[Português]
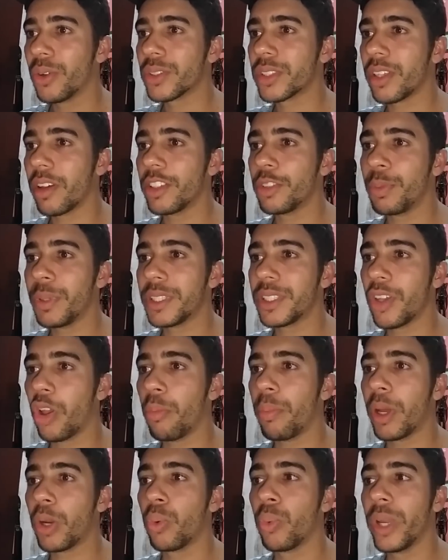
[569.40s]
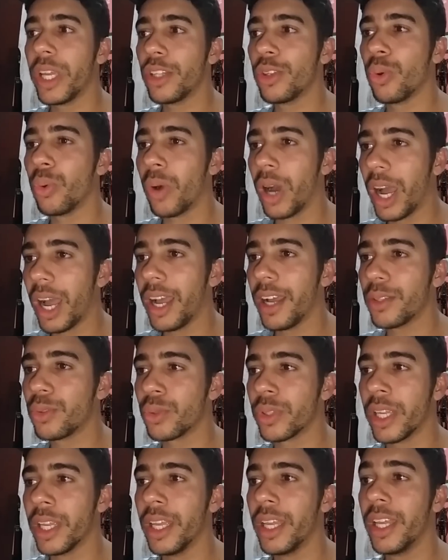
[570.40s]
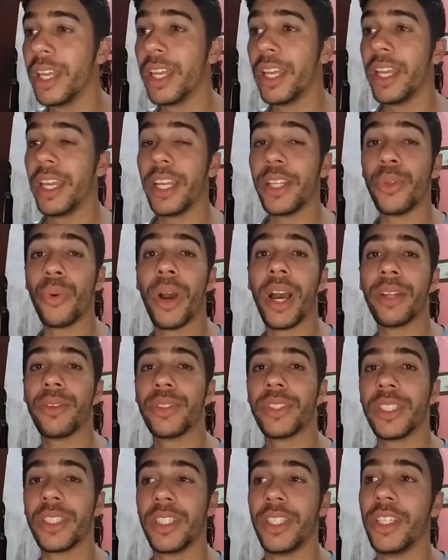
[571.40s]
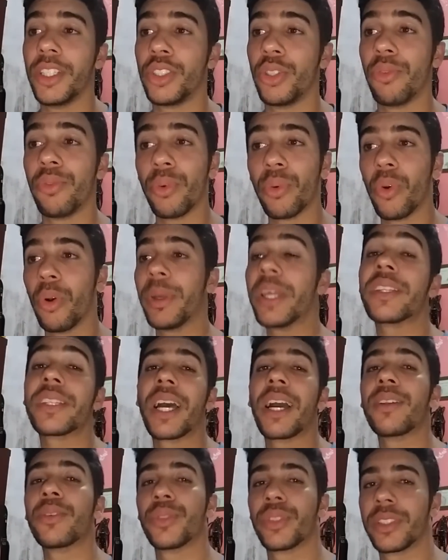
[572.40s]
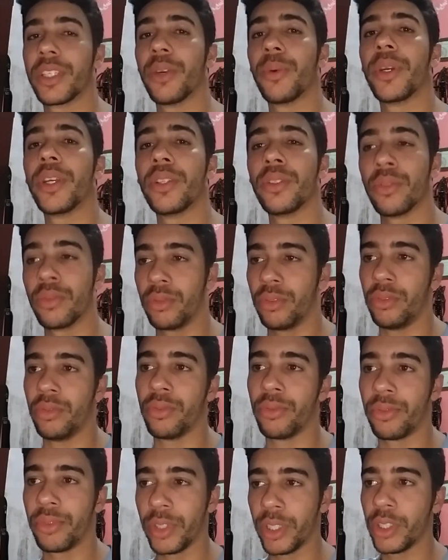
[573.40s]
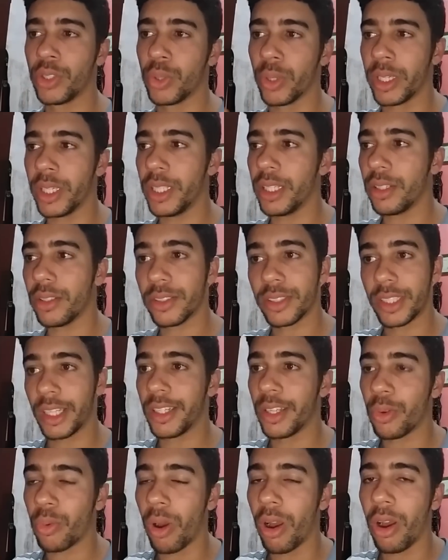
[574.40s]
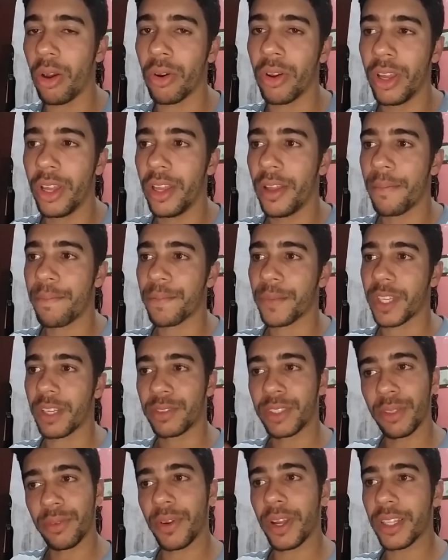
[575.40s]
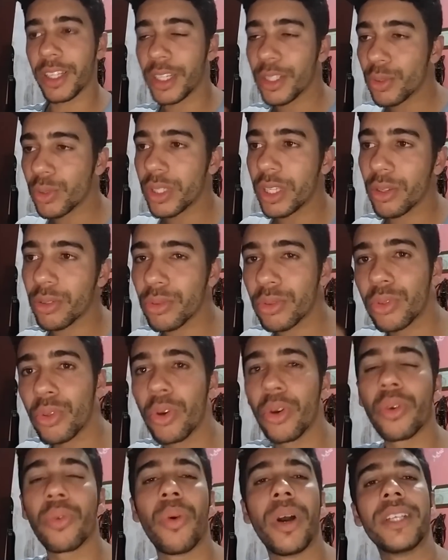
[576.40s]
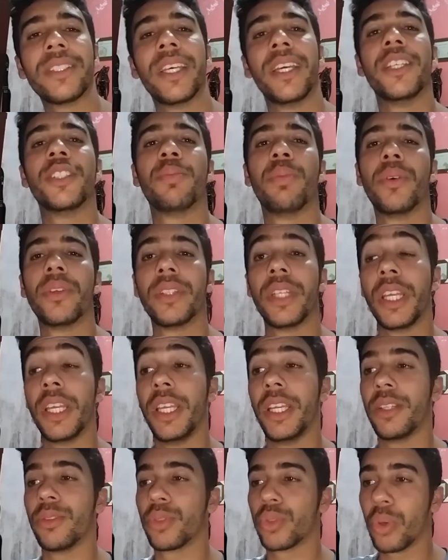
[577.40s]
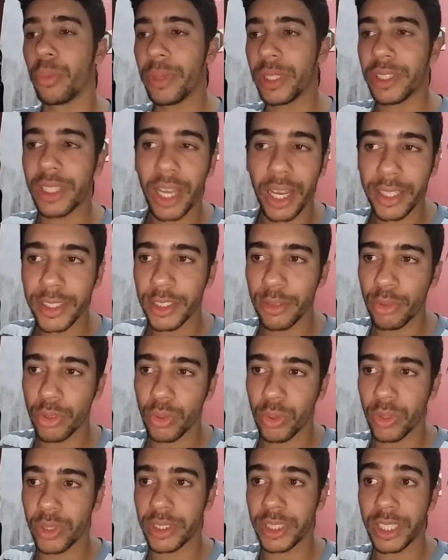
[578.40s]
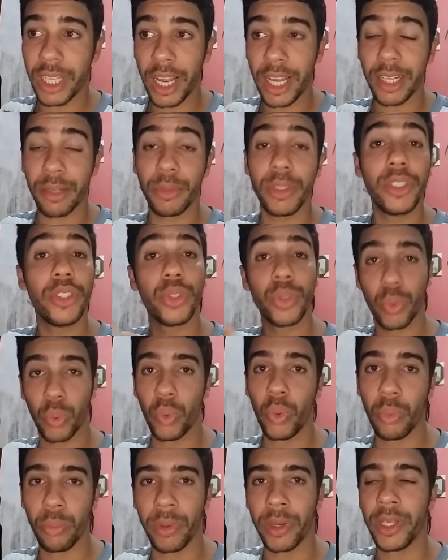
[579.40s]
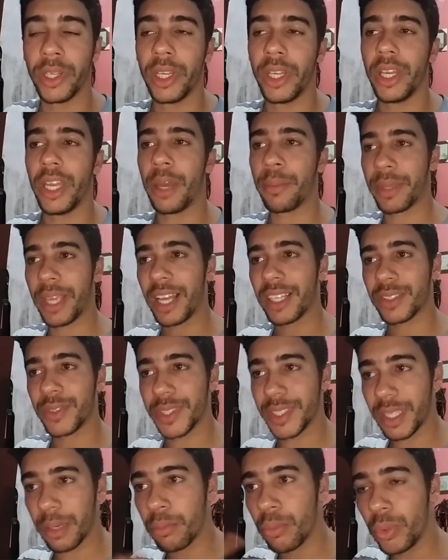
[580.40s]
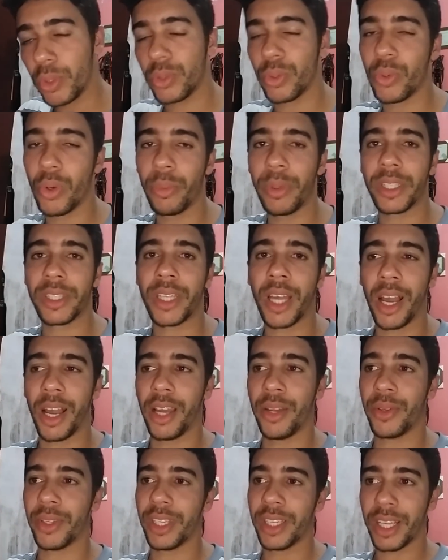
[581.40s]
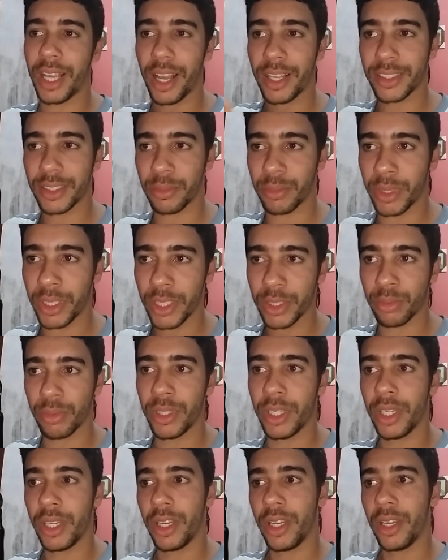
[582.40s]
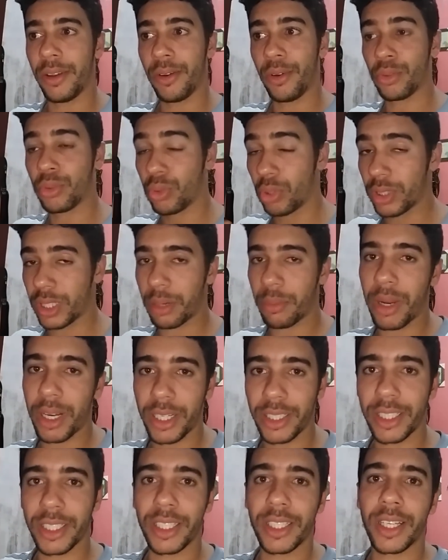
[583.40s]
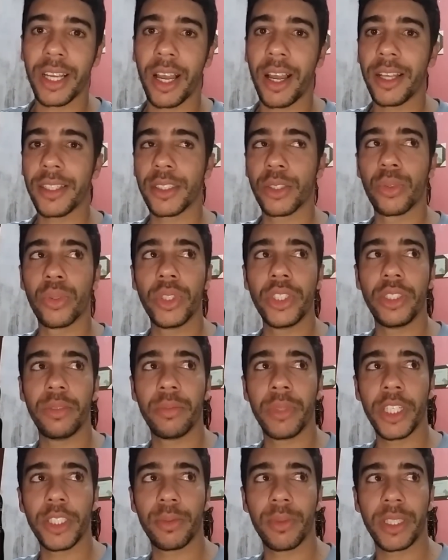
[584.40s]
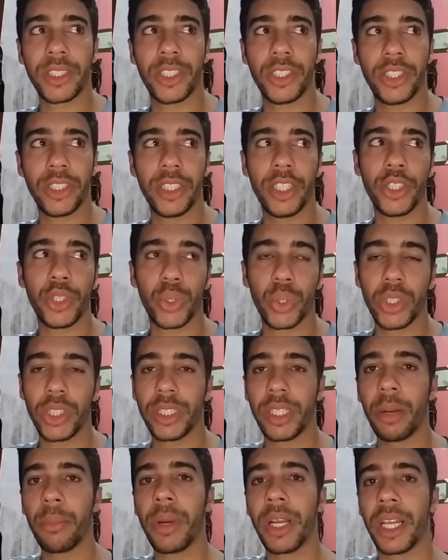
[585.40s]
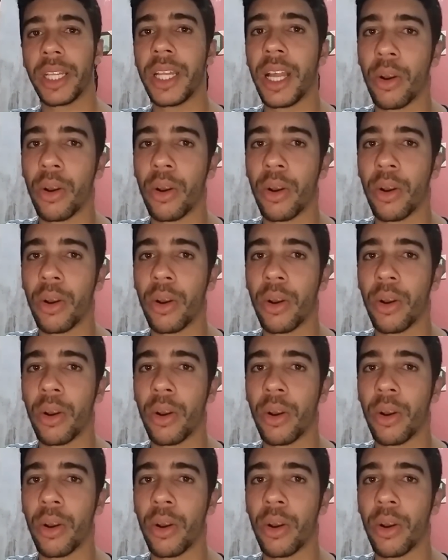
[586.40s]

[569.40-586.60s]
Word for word: Um salve especial para o Eduardo, né? Eduardo, é o seguinte, eu vi um comentário seu aí num vídeo aí, né? Não sei nem qual. Você falando que eu não tô quase respondendo os comentários, tipo de coisa. Cara, me desculpa. É porque às vezes é muito comentário aqui em casa mesmo. Eu tô trabalhando aqui em casa, hoje mesmo a gente deixou de trabalhar